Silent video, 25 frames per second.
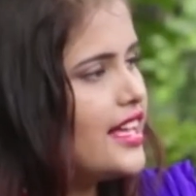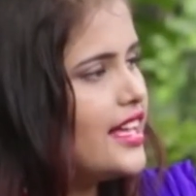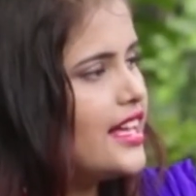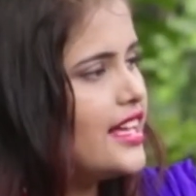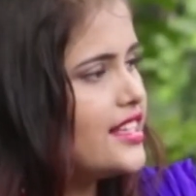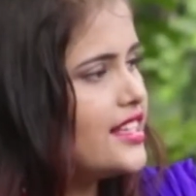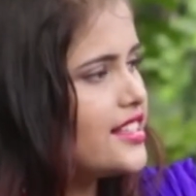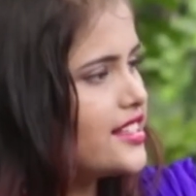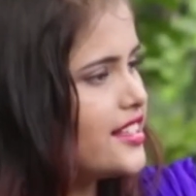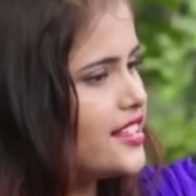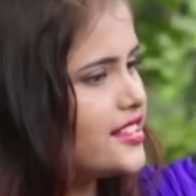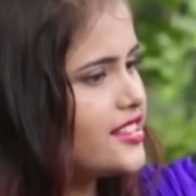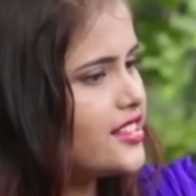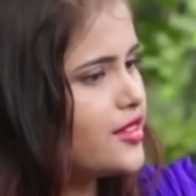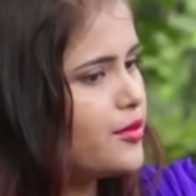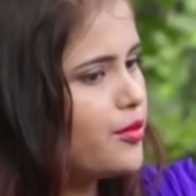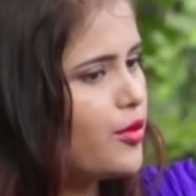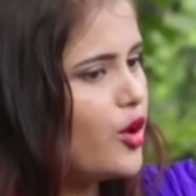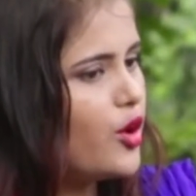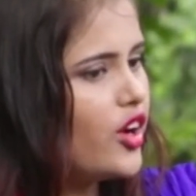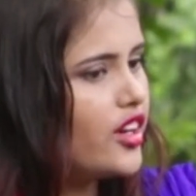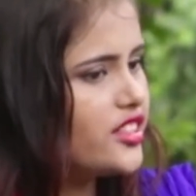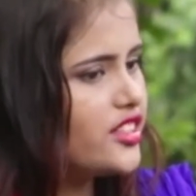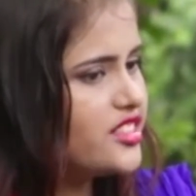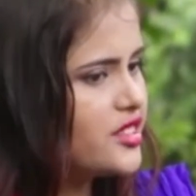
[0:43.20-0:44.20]
जैसे
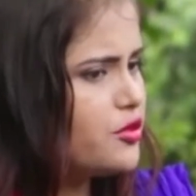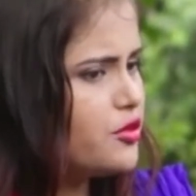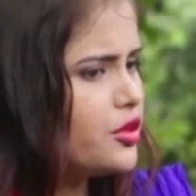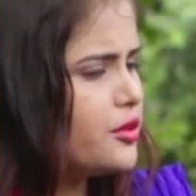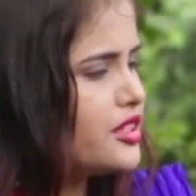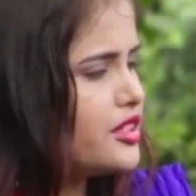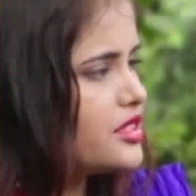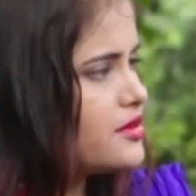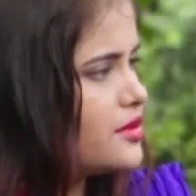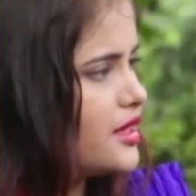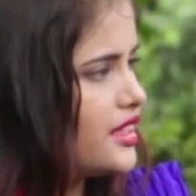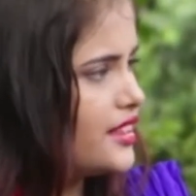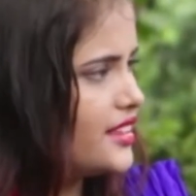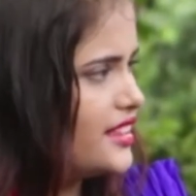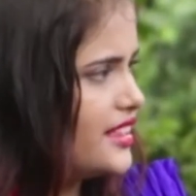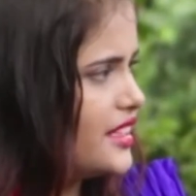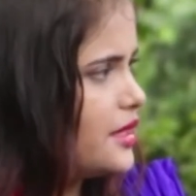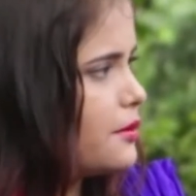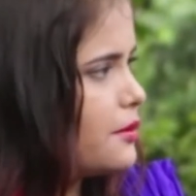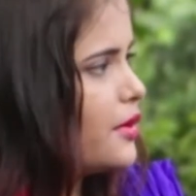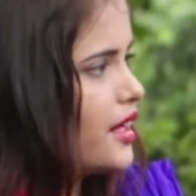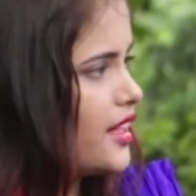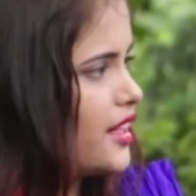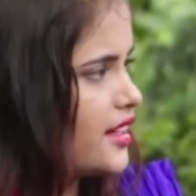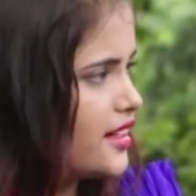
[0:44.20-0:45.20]
बहुत सी मूवीज़ बनती है
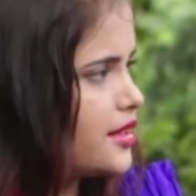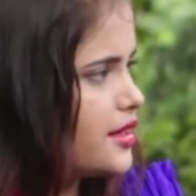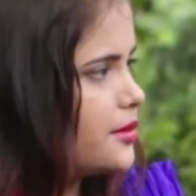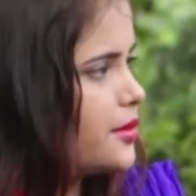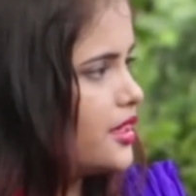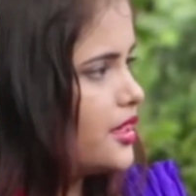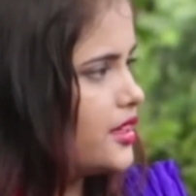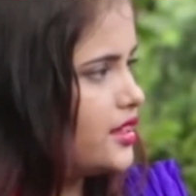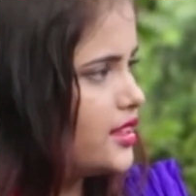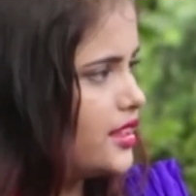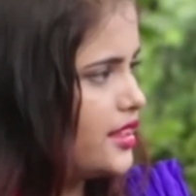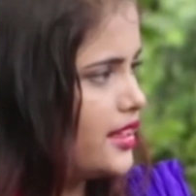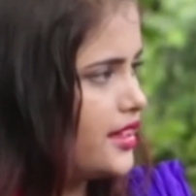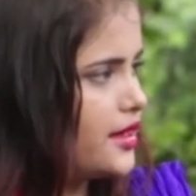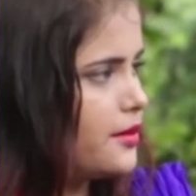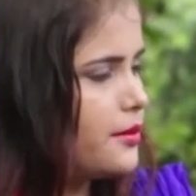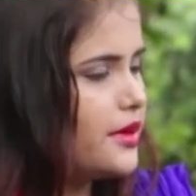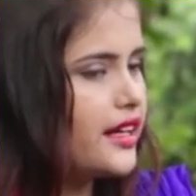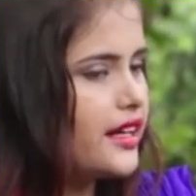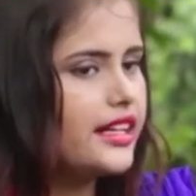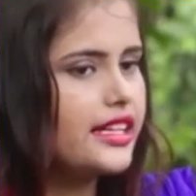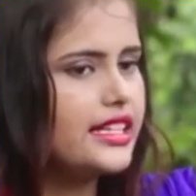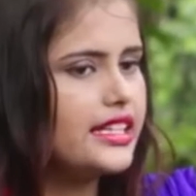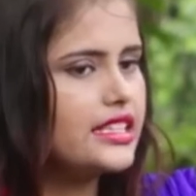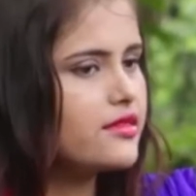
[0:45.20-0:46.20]
बलगर बनती है
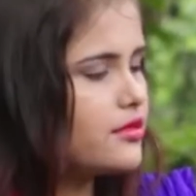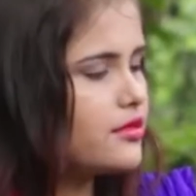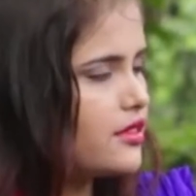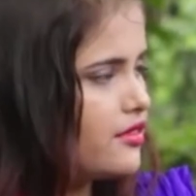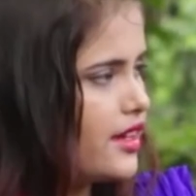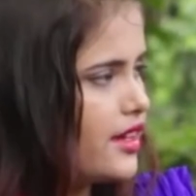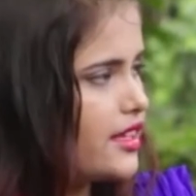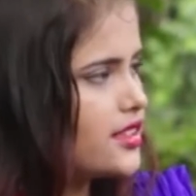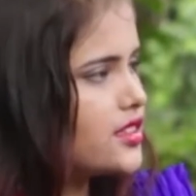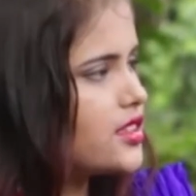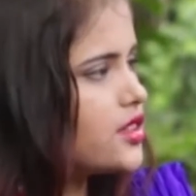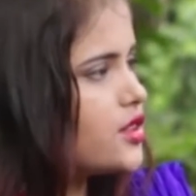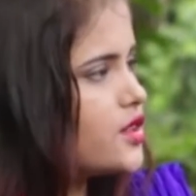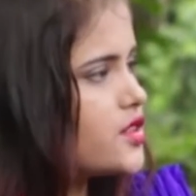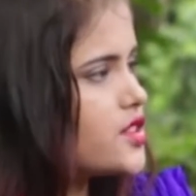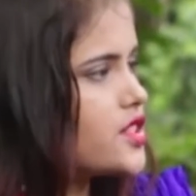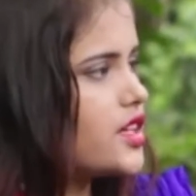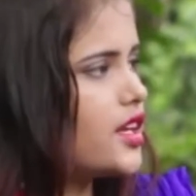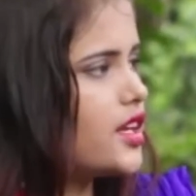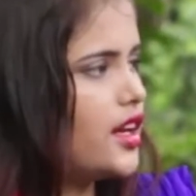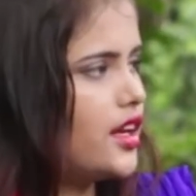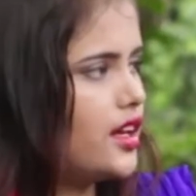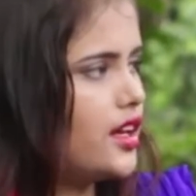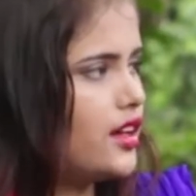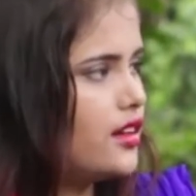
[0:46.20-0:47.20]
बट इसमें वैसा कुछ
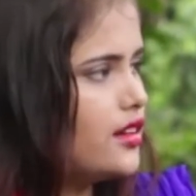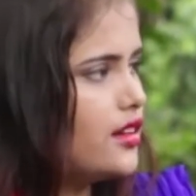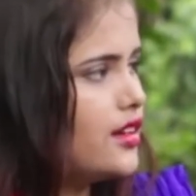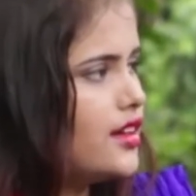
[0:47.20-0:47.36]
नहीं है